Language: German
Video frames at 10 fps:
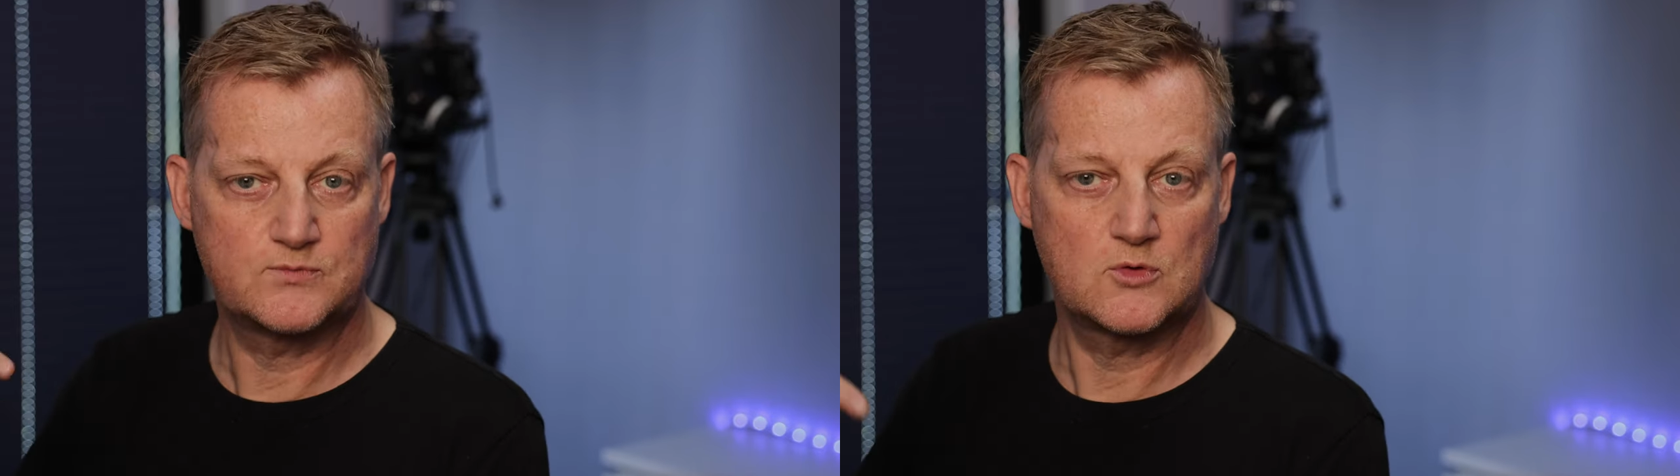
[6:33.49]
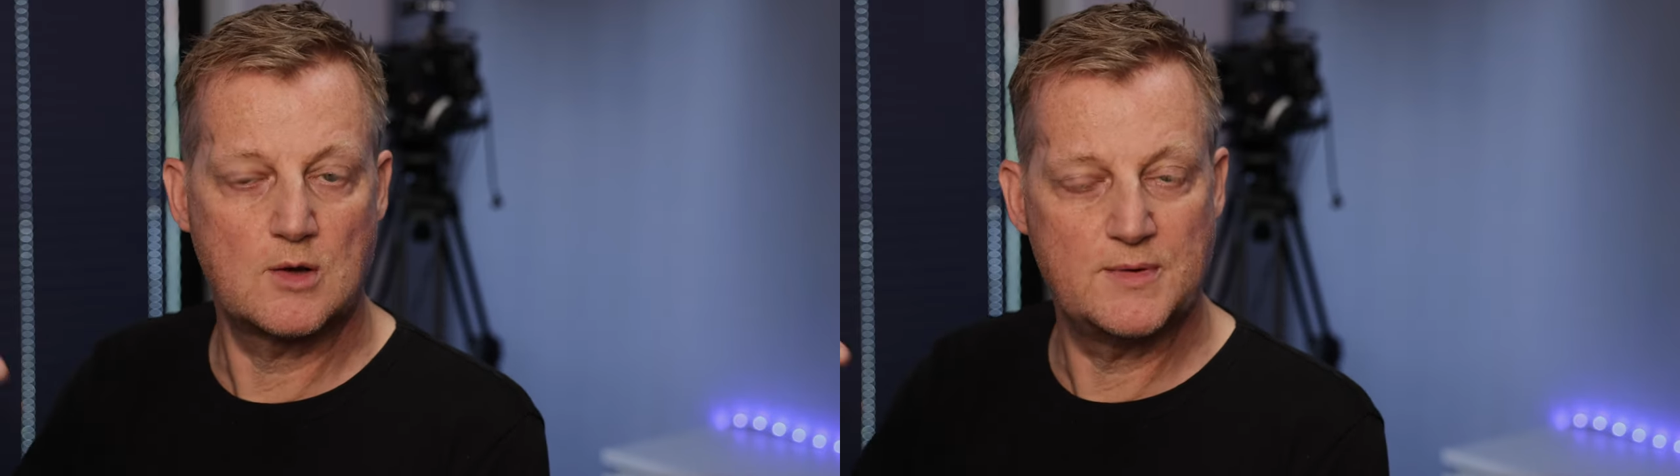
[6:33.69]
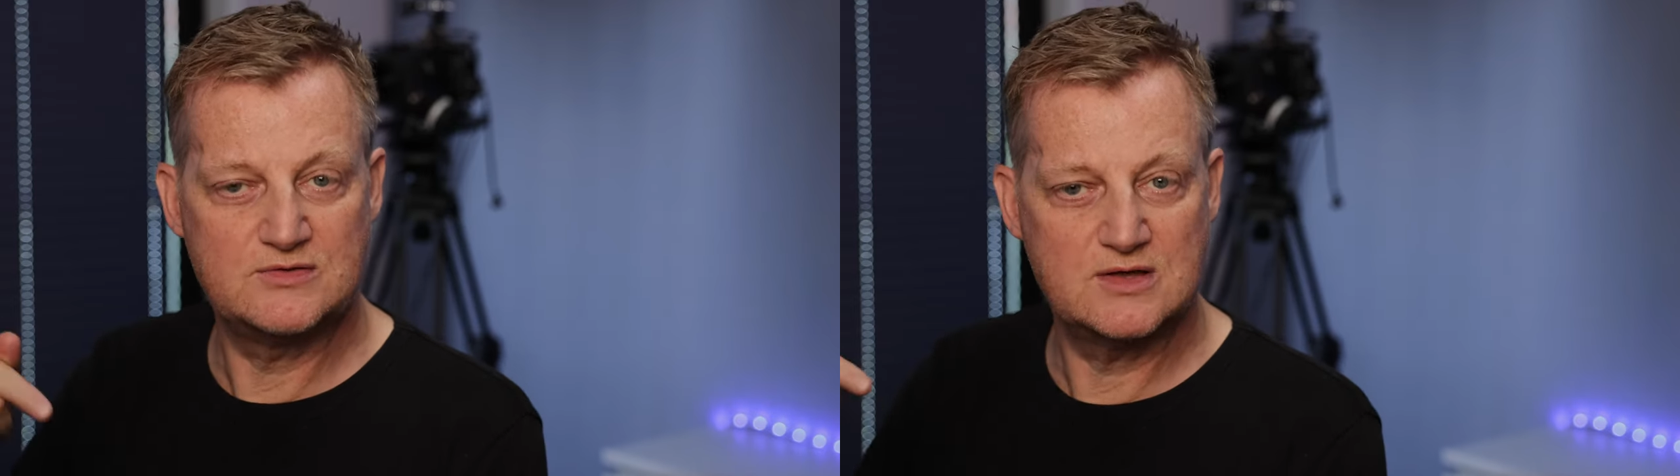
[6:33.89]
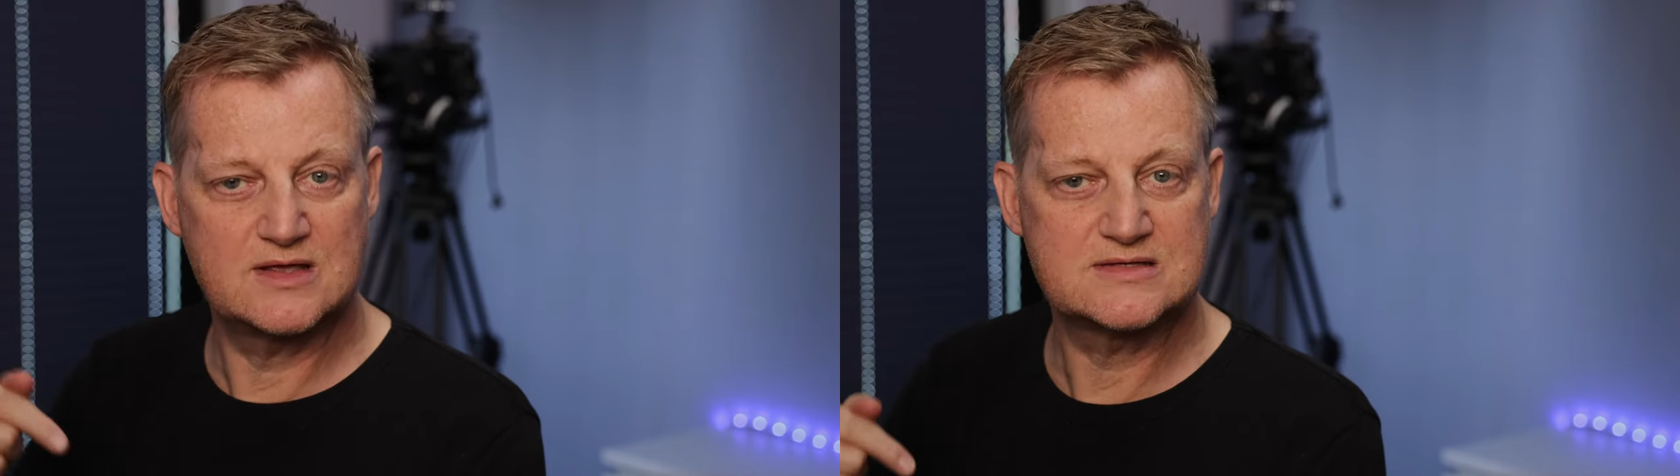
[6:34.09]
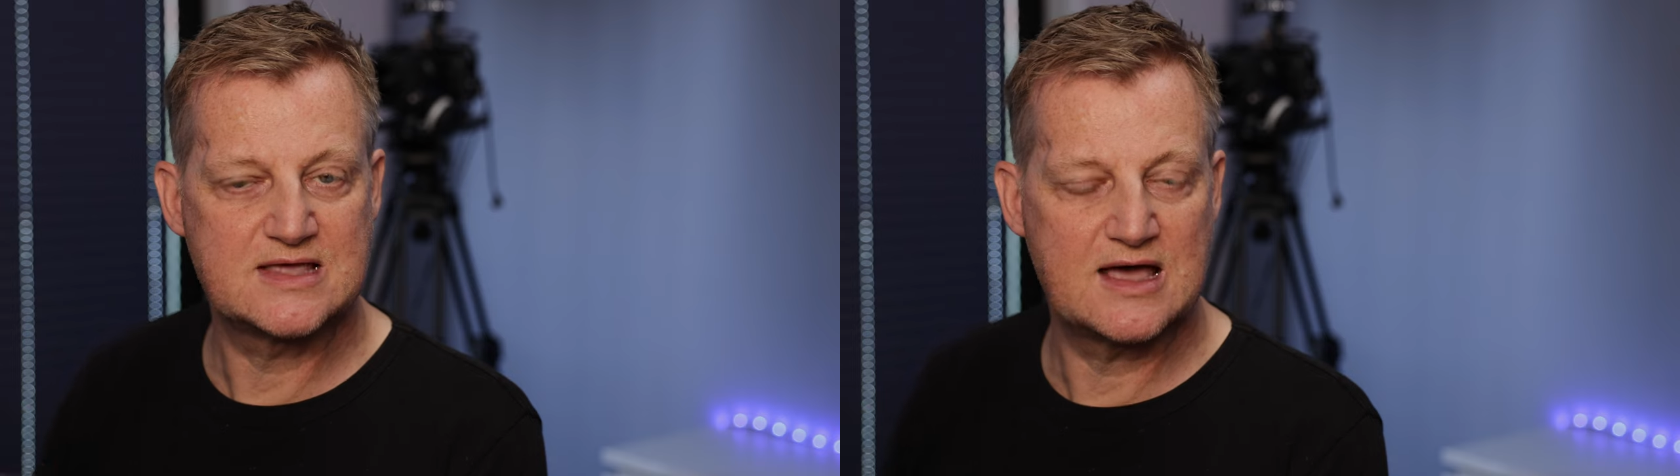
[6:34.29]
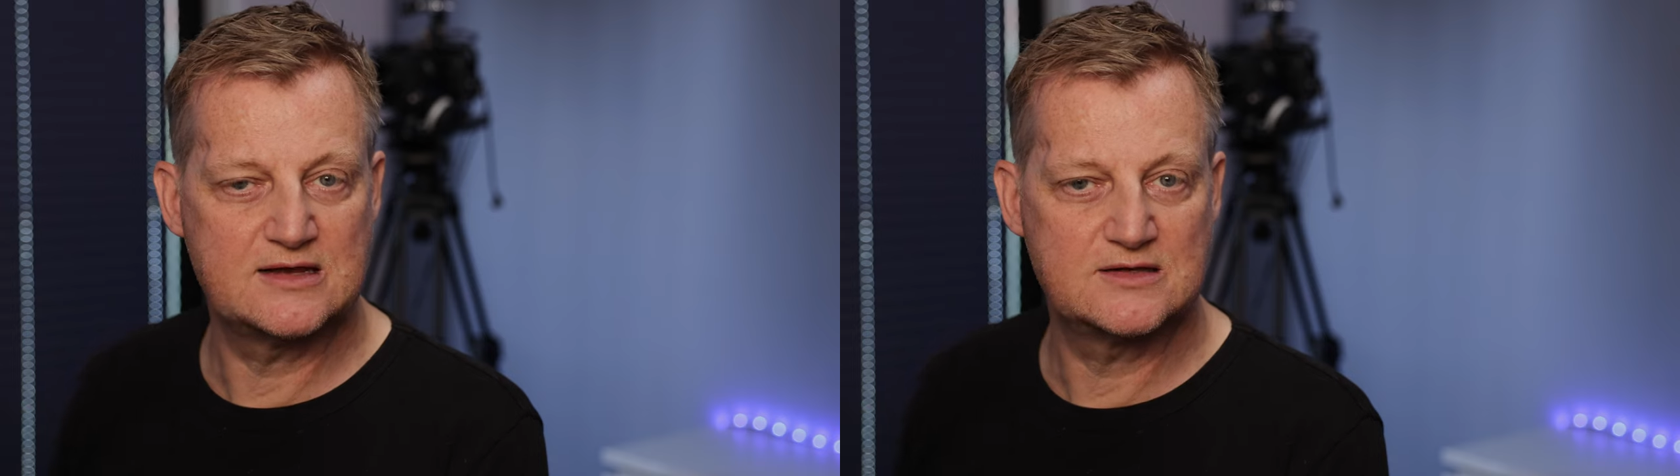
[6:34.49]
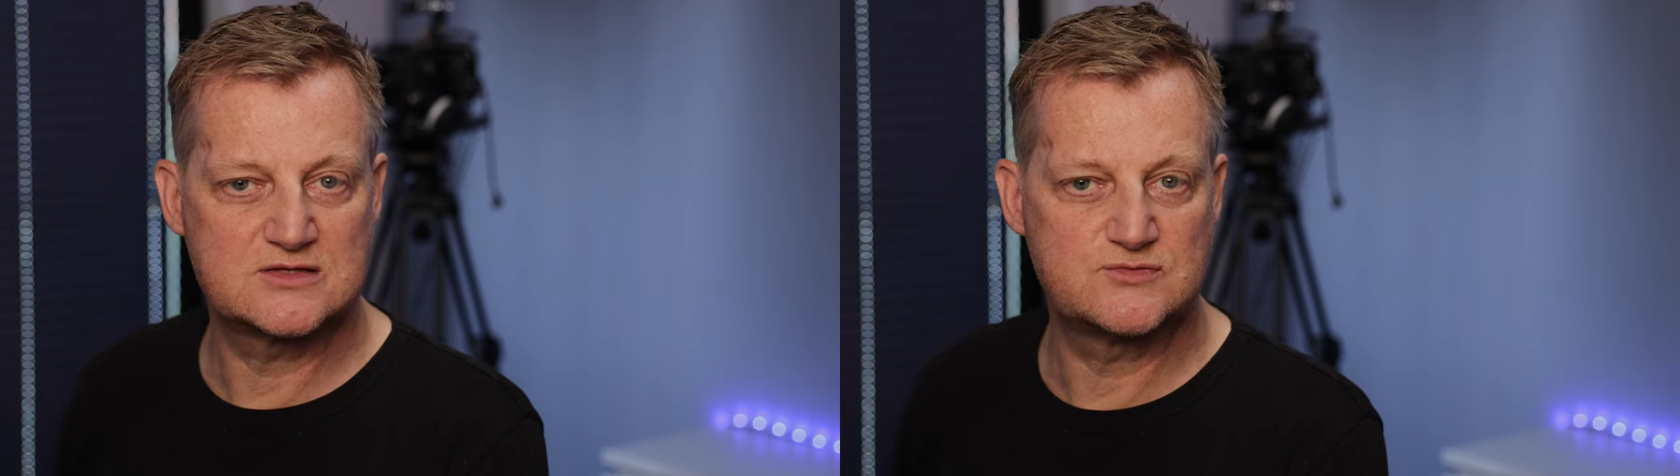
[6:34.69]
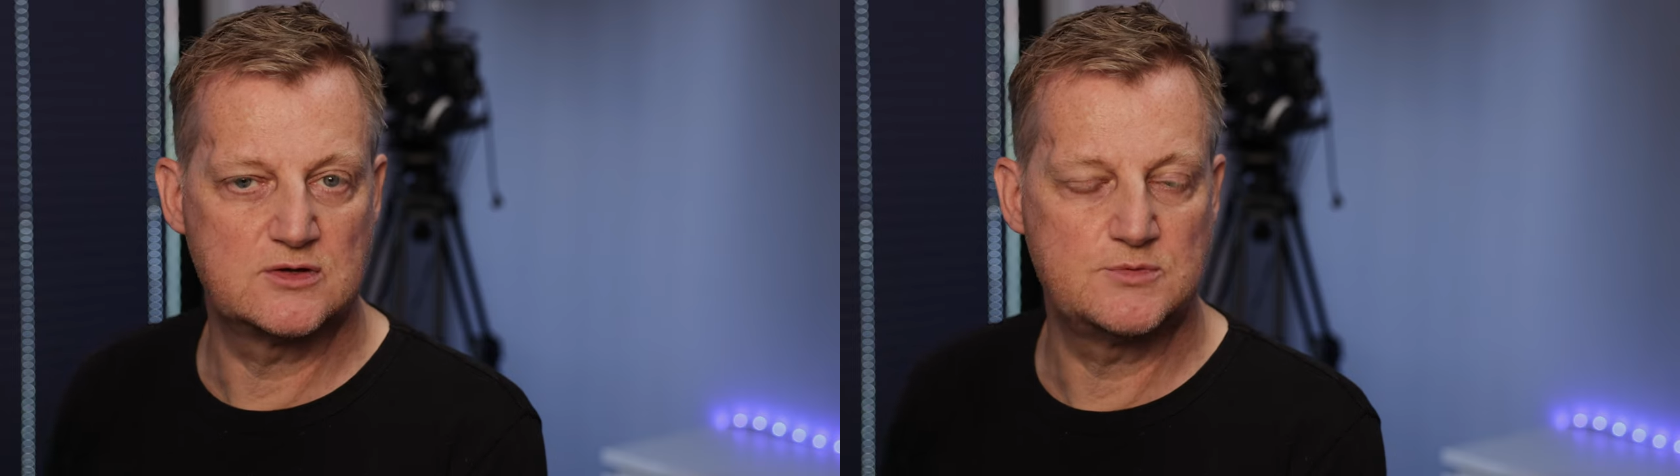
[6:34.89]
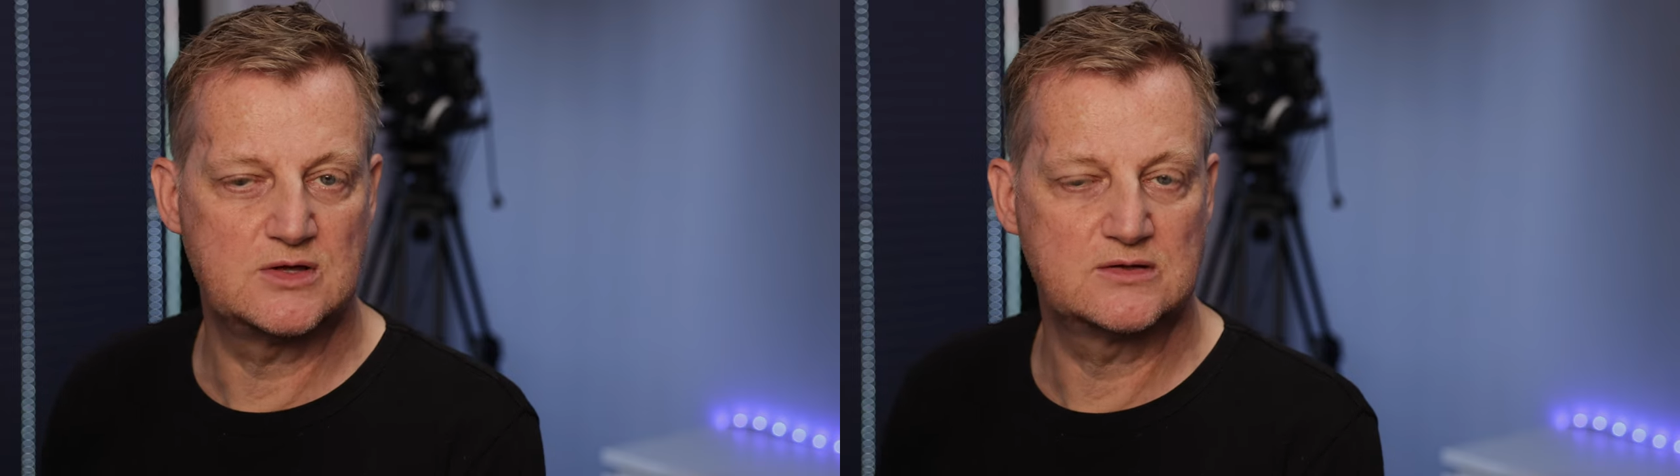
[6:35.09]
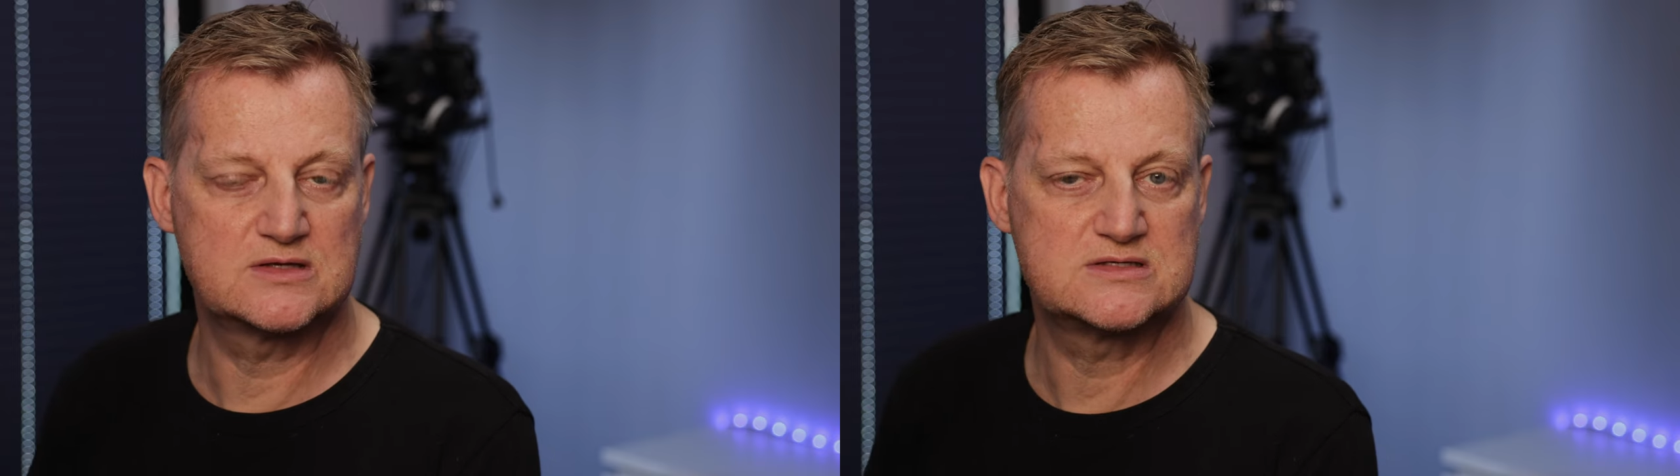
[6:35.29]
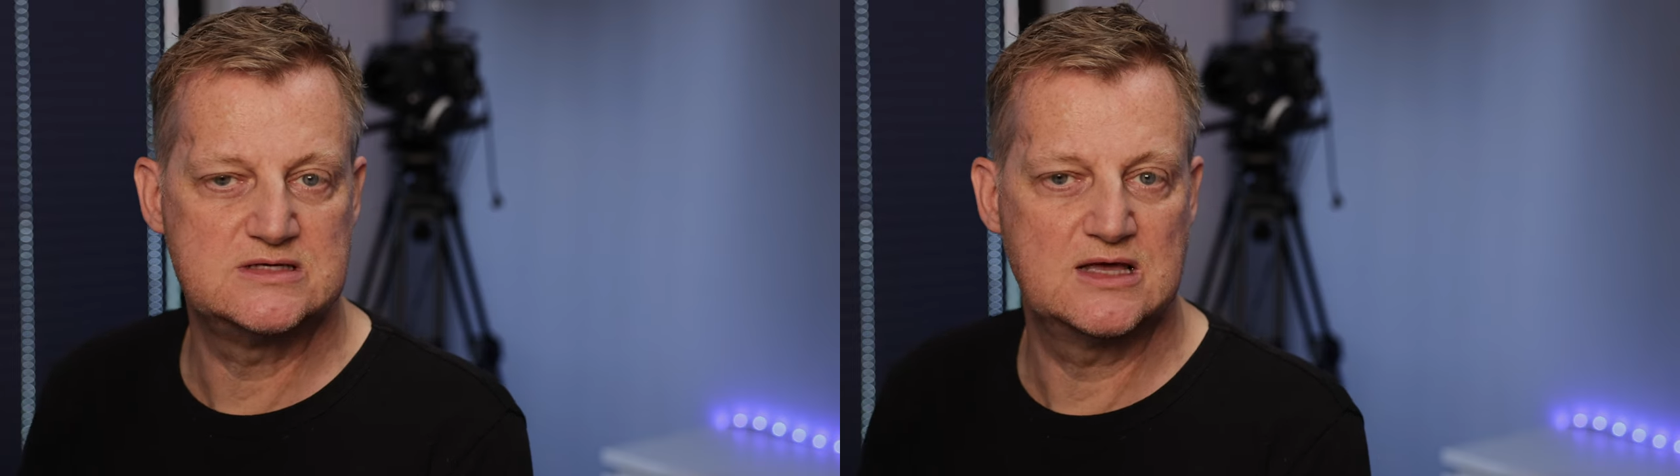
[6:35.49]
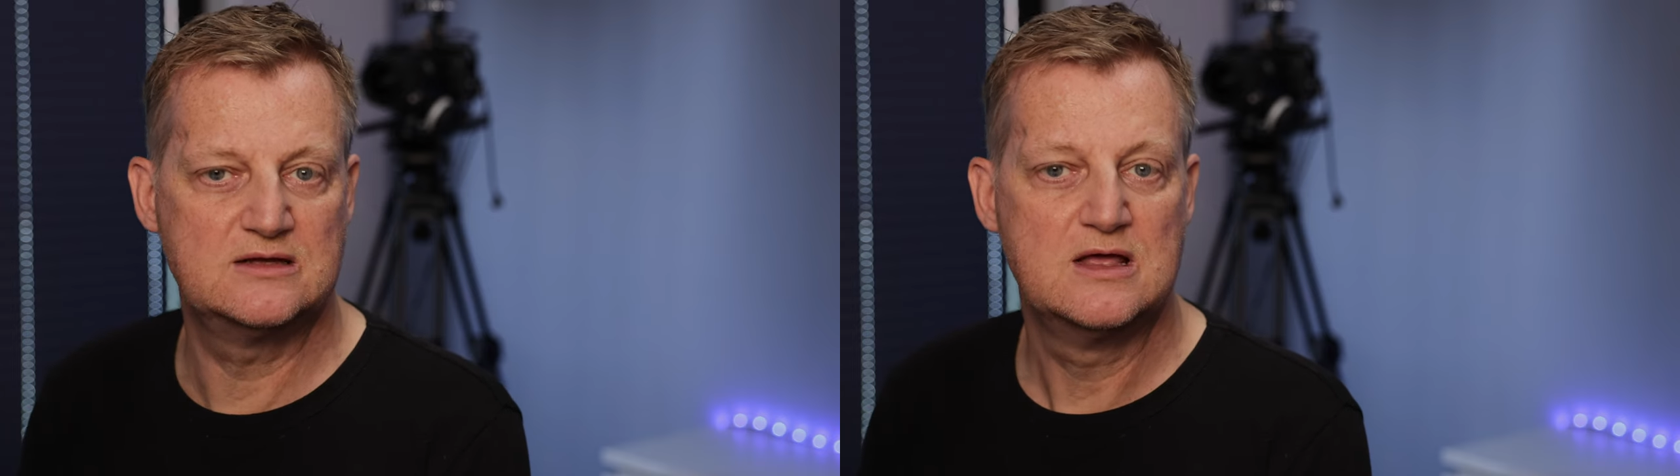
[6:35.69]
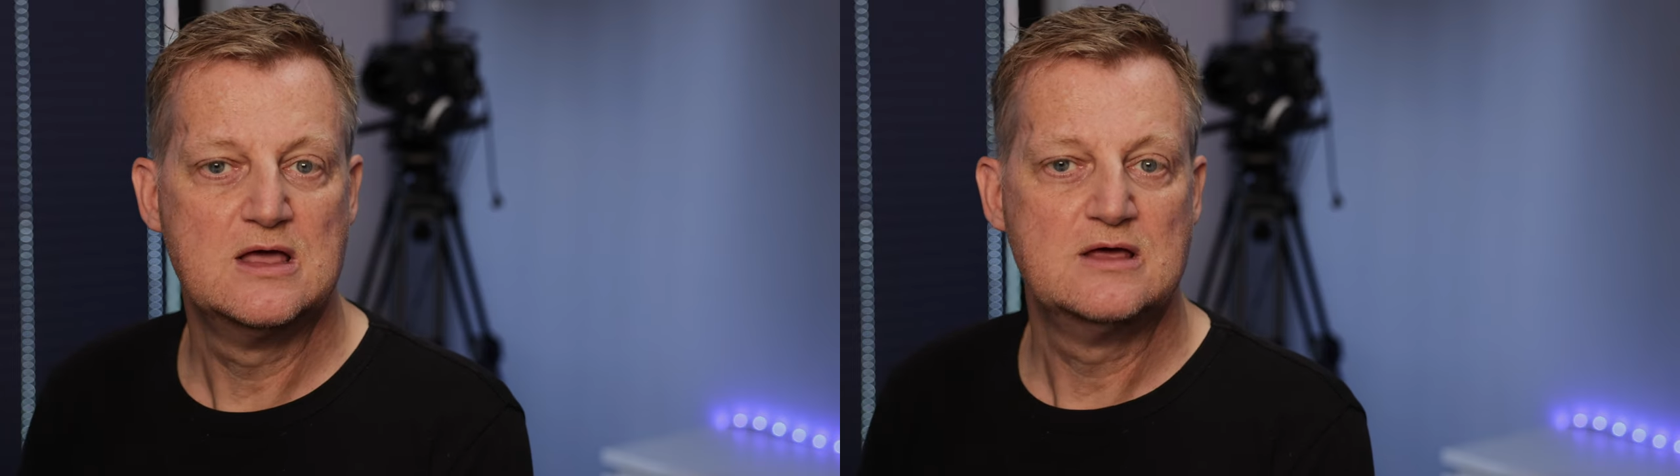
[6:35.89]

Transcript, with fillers: Kommentiert das gerne. Das würde mich interessieren,